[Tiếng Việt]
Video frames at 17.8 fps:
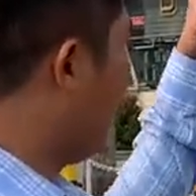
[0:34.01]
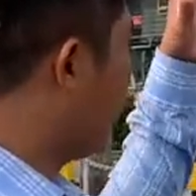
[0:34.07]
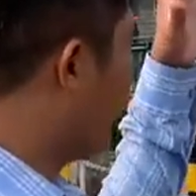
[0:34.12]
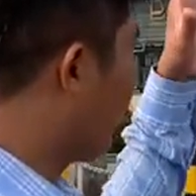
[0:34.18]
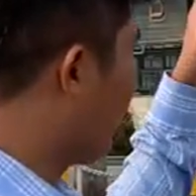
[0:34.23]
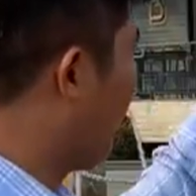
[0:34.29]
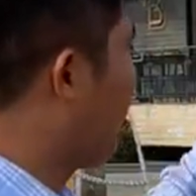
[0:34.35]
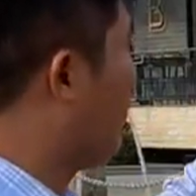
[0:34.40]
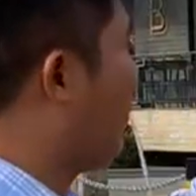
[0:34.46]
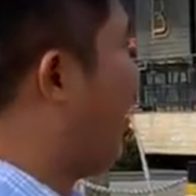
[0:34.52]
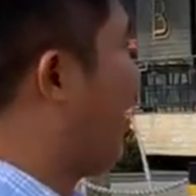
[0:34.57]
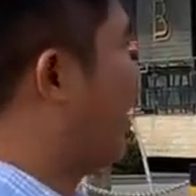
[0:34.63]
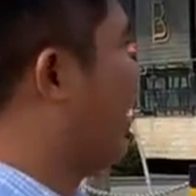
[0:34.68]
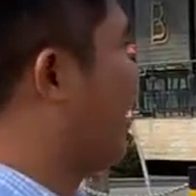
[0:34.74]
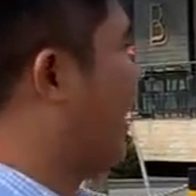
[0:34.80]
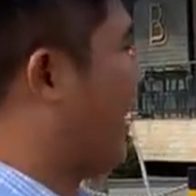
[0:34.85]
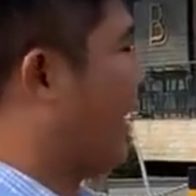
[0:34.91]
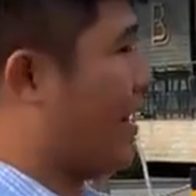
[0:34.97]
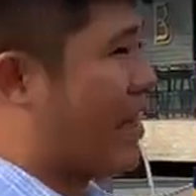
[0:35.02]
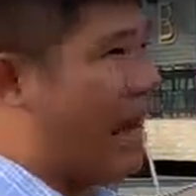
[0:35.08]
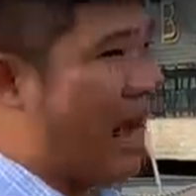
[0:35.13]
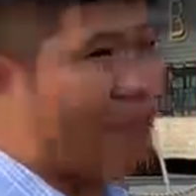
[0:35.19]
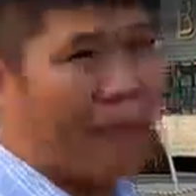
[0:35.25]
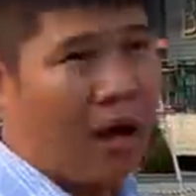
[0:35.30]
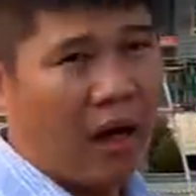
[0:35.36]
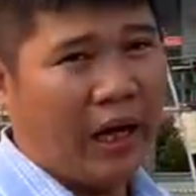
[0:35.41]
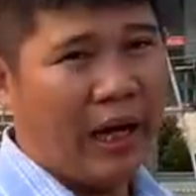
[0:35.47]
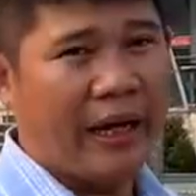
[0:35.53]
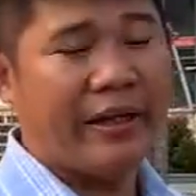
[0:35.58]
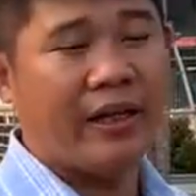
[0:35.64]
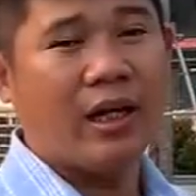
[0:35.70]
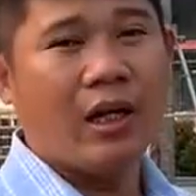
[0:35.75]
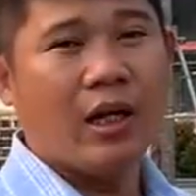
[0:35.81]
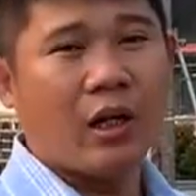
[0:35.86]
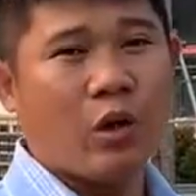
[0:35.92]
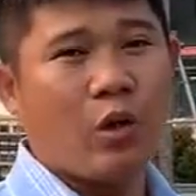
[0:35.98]
trung tâm thương mại Trơn Thành La Gia mở lên
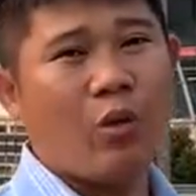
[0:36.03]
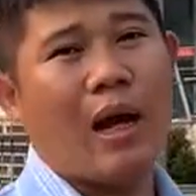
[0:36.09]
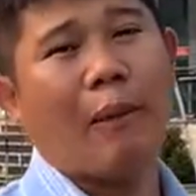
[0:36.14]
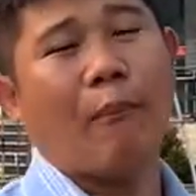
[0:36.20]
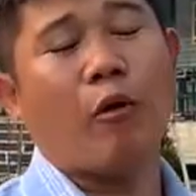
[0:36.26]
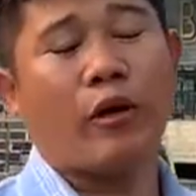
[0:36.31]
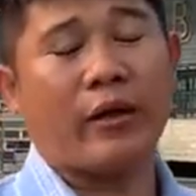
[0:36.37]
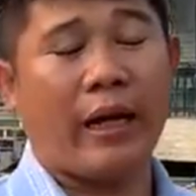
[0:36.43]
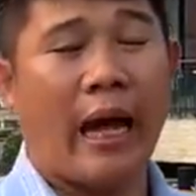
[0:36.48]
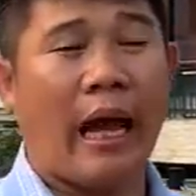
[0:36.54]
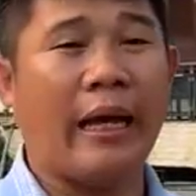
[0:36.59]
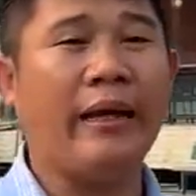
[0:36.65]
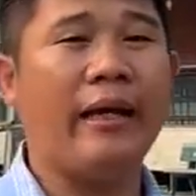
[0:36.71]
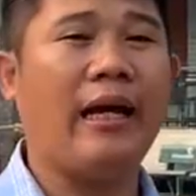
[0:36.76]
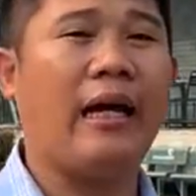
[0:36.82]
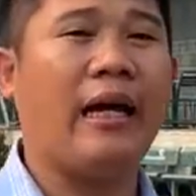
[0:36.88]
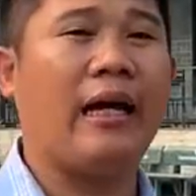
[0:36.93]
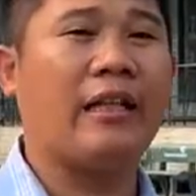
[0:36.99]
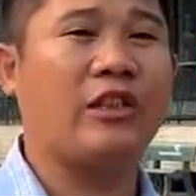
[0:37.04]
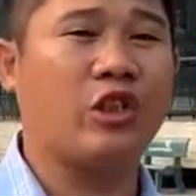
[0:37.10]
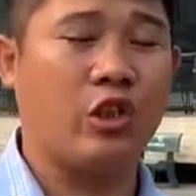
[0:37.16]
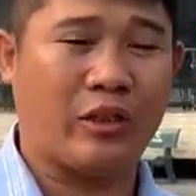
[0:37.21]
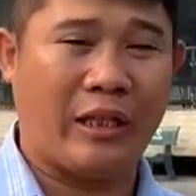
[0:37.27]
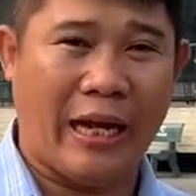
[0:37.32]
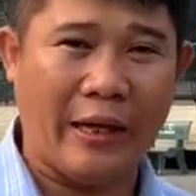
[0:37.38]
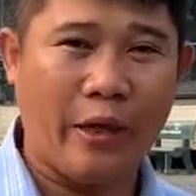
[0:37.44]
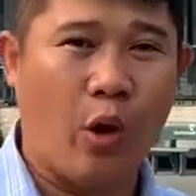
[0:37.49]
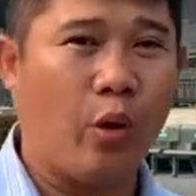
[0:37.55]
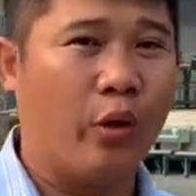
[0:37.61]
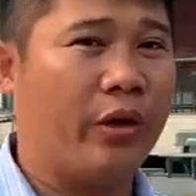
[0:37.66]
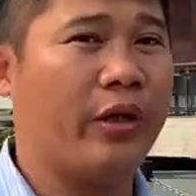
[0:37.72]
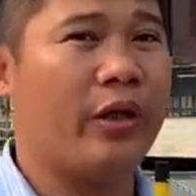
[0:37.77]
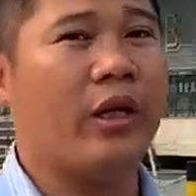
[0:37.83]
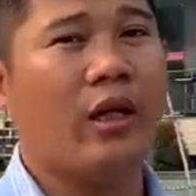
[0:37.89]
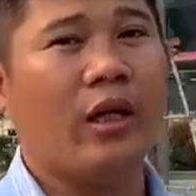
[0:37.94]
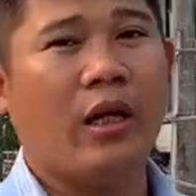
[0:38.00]
cũng là một cái à, sự thay
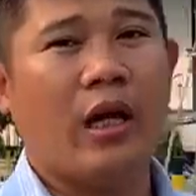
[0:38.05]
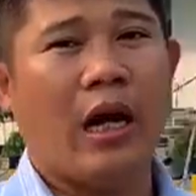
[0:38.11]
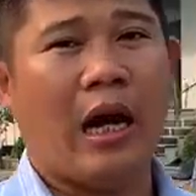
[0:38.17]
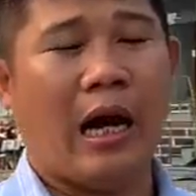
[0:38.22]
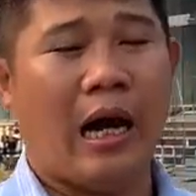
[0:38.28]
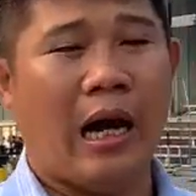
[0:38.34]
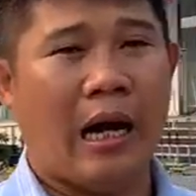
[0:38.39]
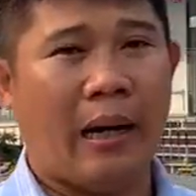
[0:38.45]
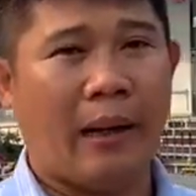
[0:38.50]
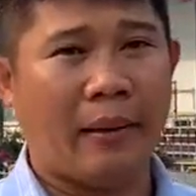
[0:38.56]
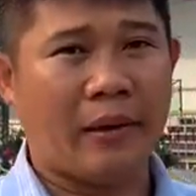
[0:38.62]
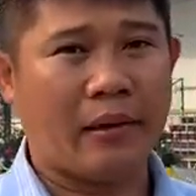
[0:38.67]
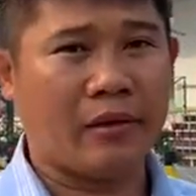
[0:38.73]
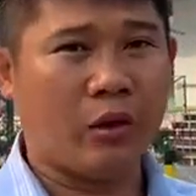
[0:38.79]
đổi à,